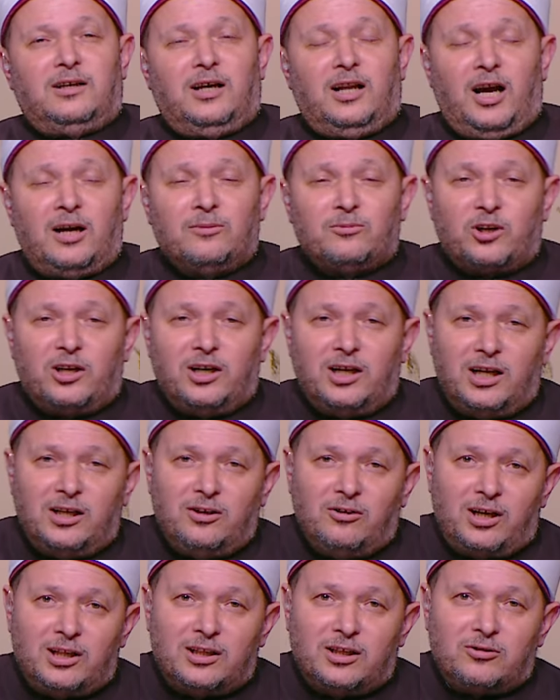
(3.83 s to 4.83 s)
الحمد
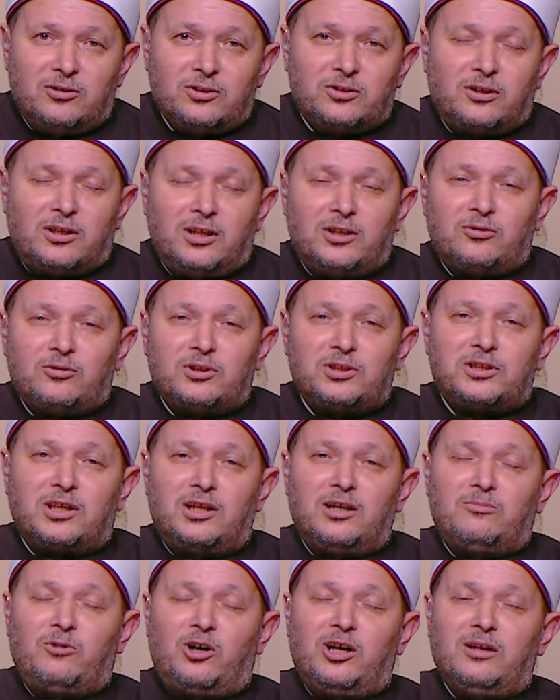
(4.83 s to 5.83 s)
لله وحده والصلاة
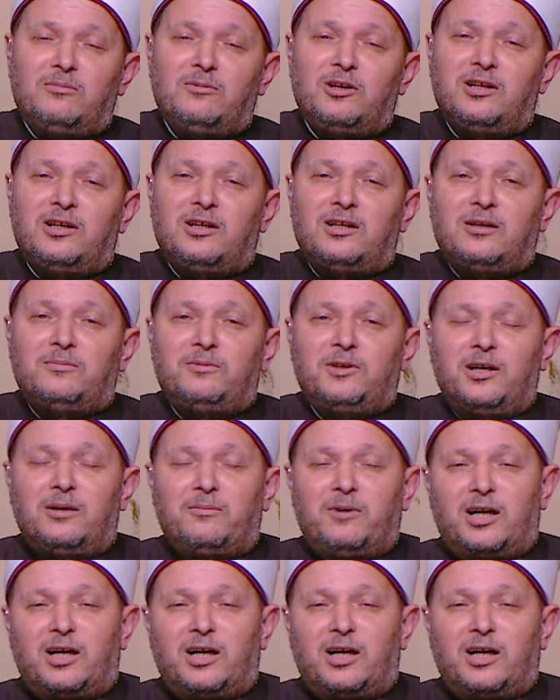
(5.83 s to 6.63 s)
والسلام على من لا نبي